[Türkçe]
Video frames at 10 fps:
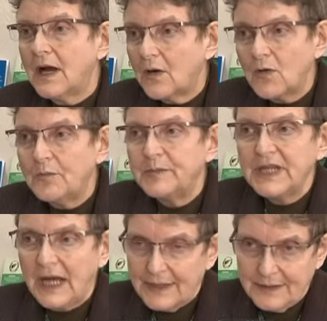Bunlar
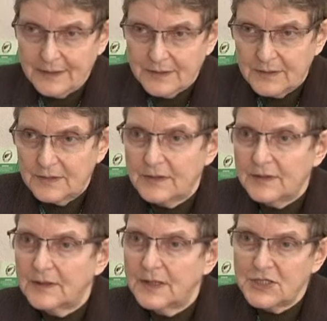tamamıyla
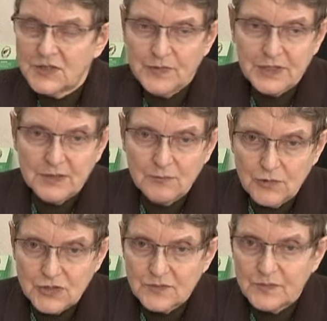formalite çünkü
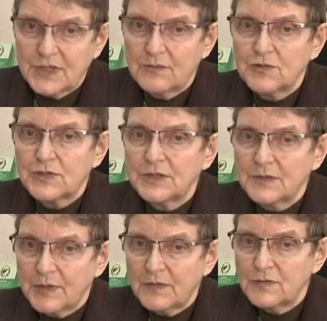teftişler sürekli
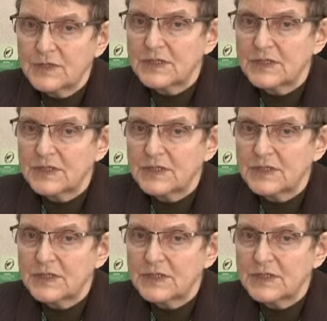yapılıyor.